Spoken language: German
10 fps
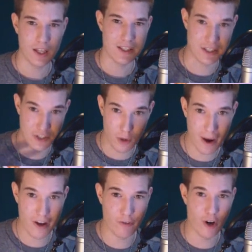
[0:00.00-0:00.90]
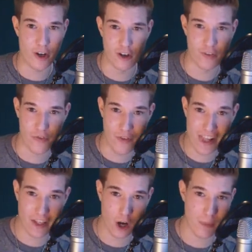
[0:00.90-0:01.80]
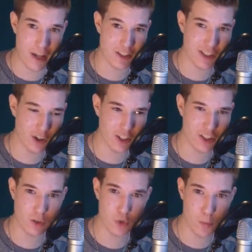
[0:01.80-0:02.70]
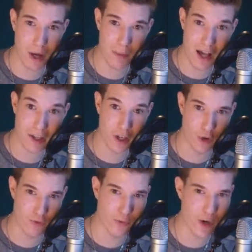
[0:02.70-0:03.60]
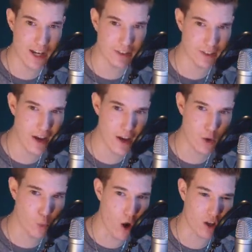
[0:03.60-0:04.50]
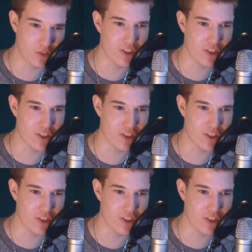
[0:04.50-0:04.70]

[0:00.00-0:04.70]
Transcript: So meine Freunde und willkommen zurück zu Super Mario 3D World.